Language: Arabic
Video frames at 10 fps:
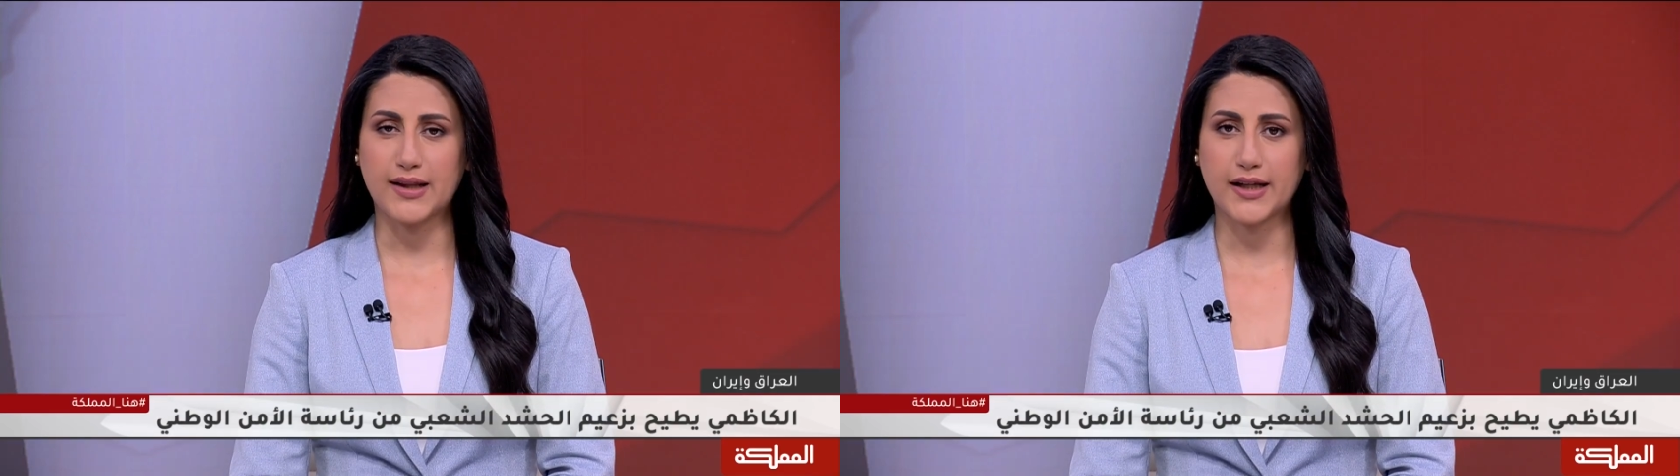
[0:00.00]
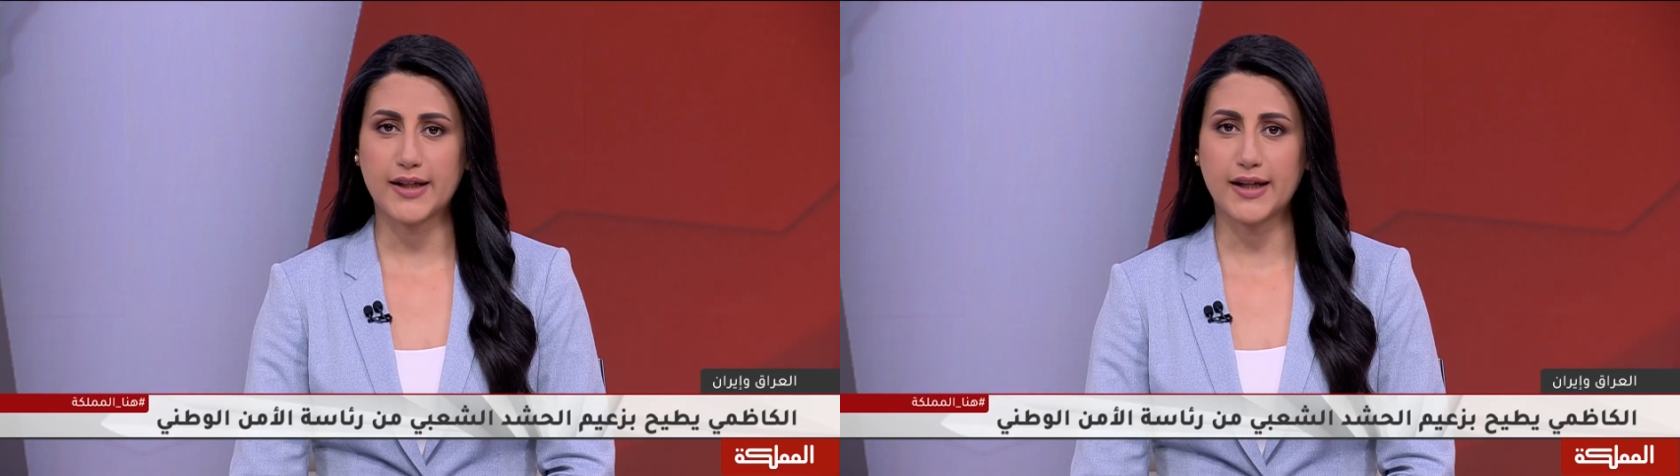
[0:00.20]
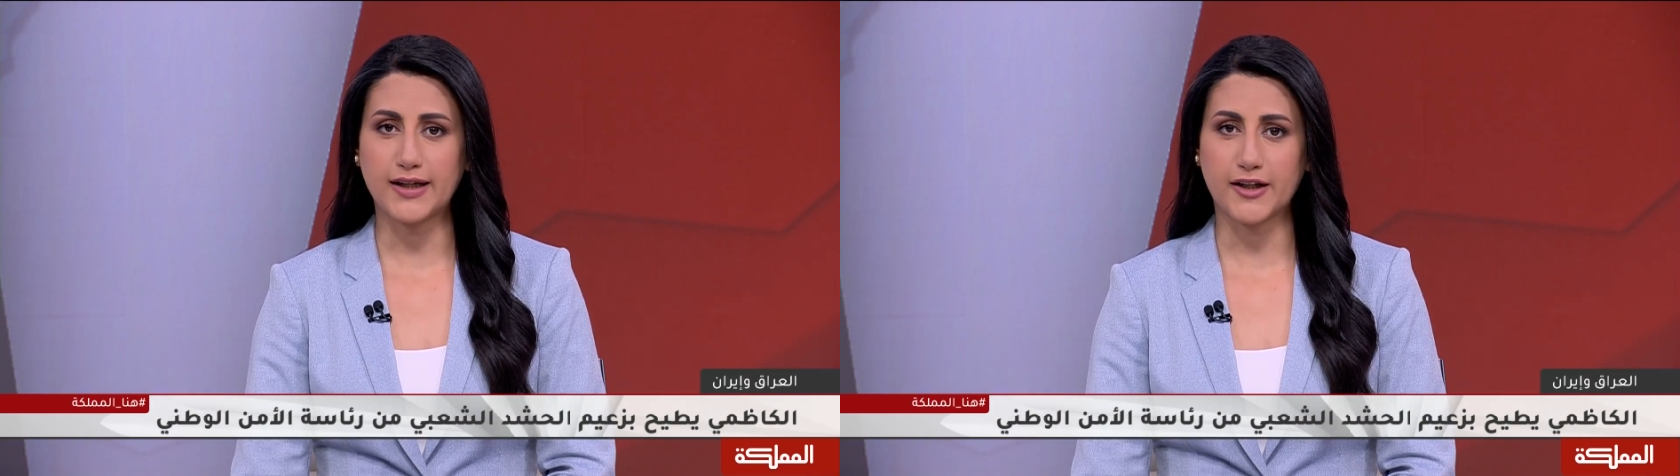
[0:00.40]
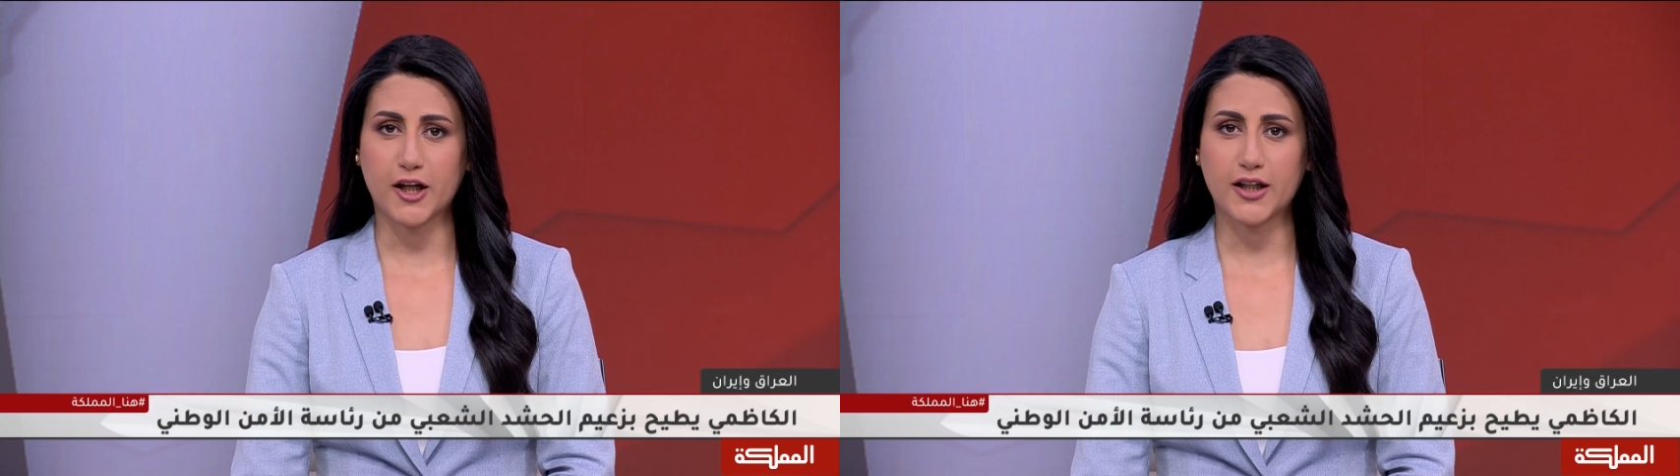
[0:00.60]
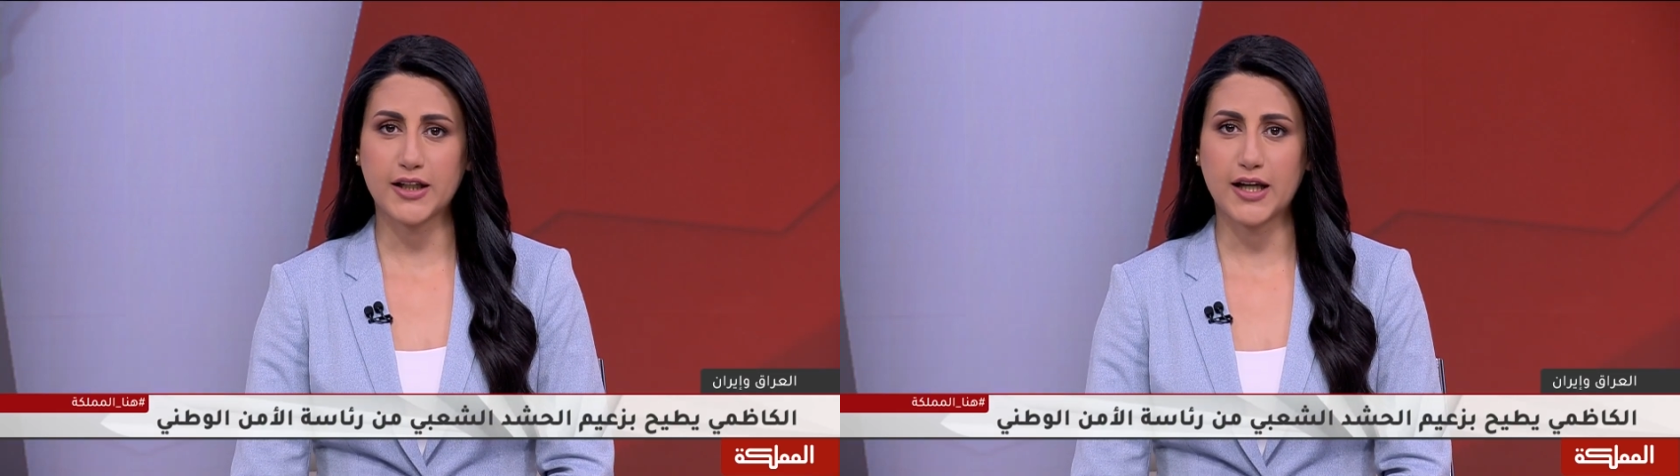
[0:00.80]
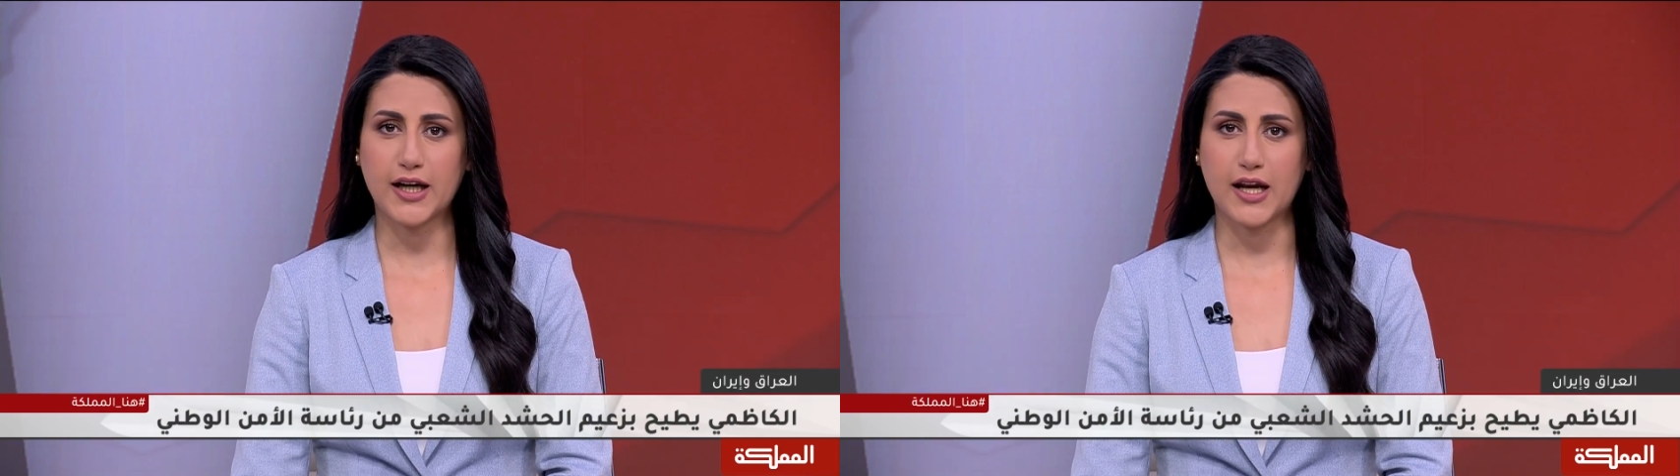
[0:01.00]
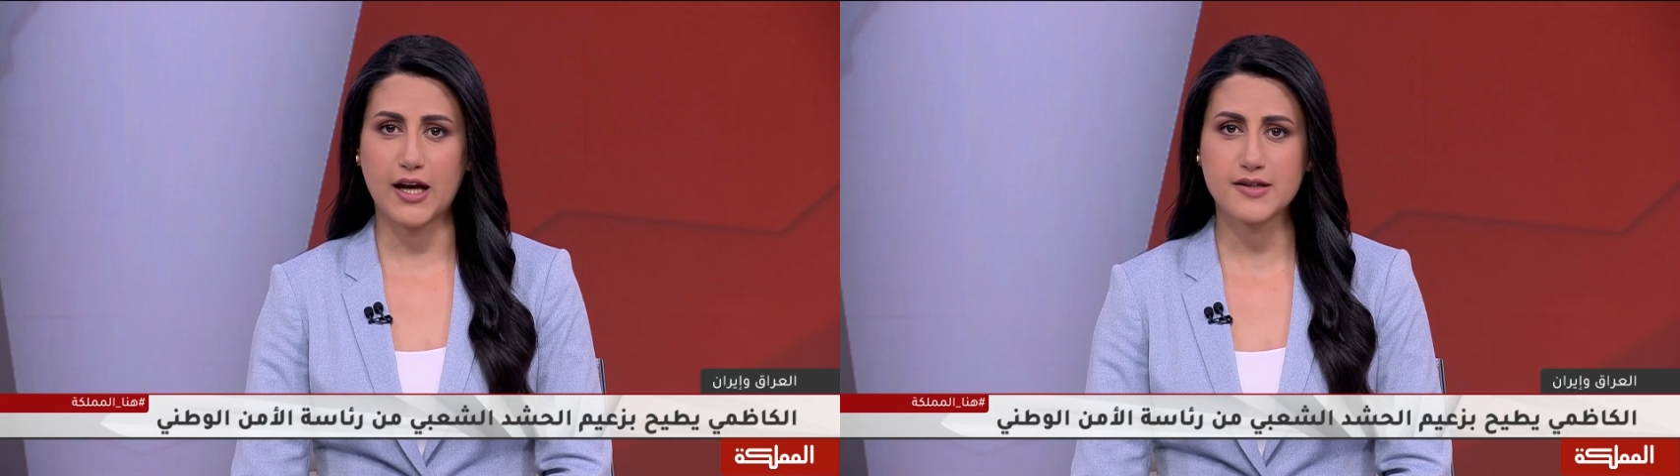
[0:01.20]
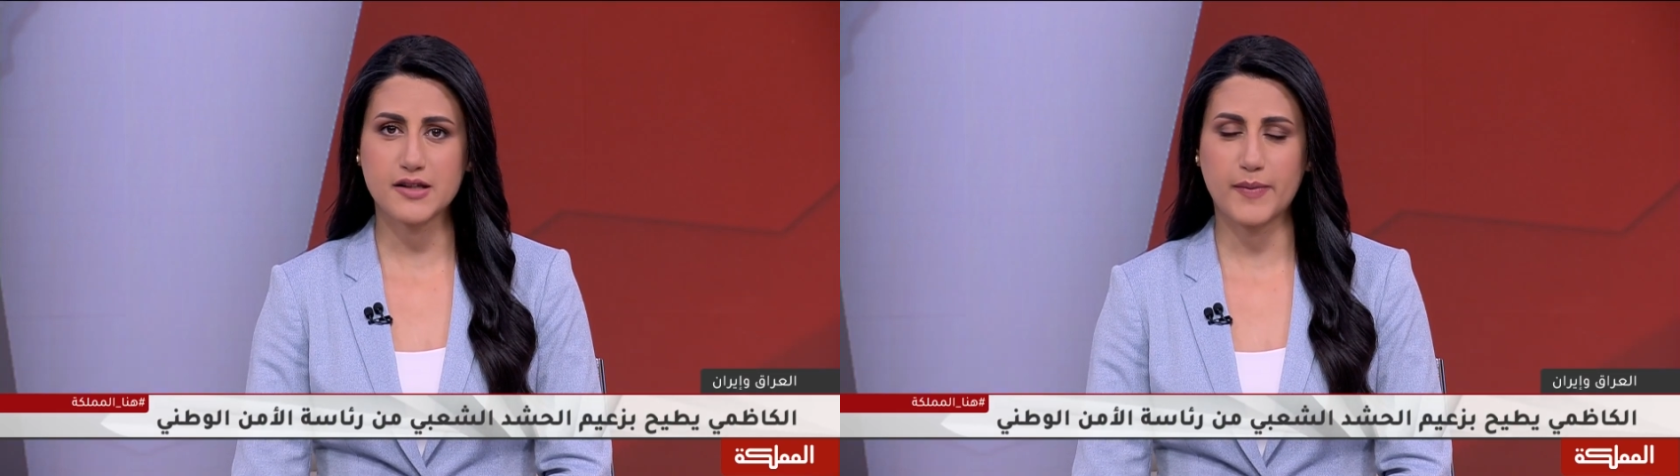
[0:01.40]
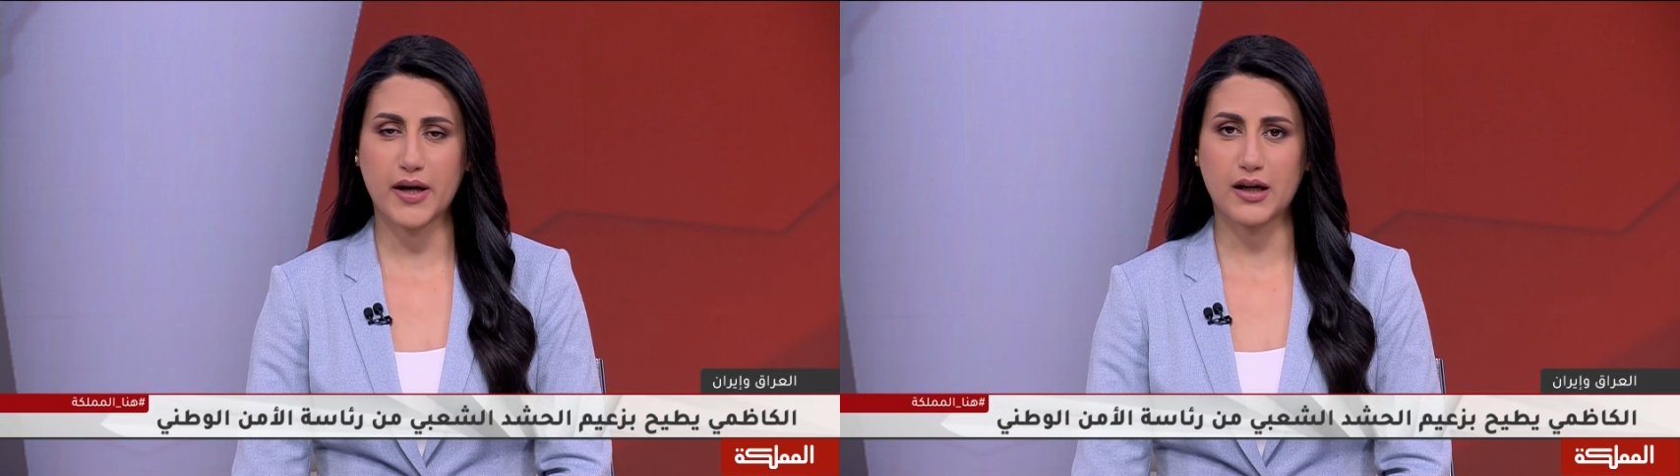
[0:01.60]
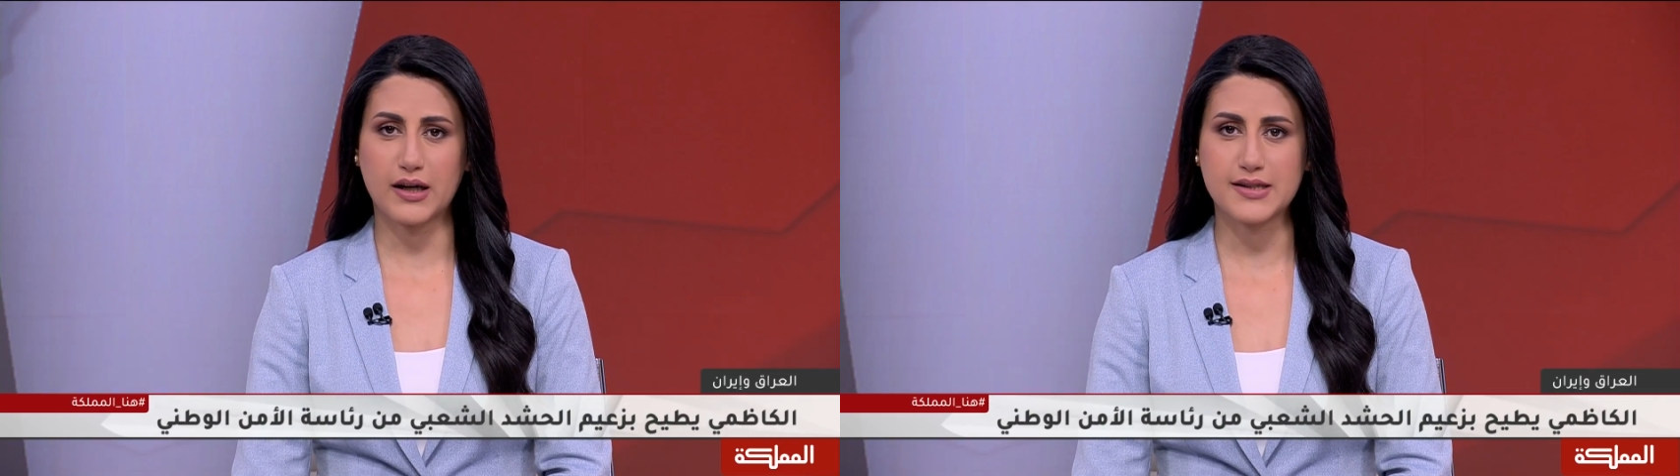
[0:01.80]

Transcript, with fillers: الداخلية العراقية الأسبق